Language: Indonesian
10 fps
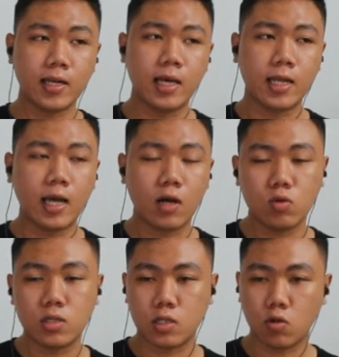dari
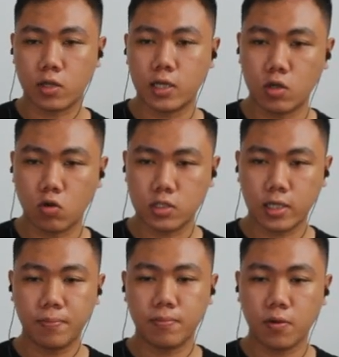akun tiktoknya
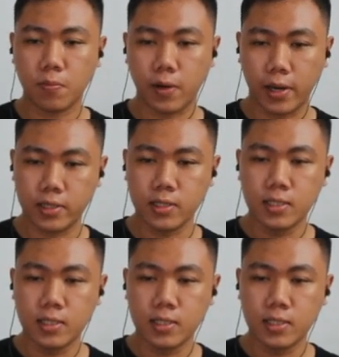Yosep right?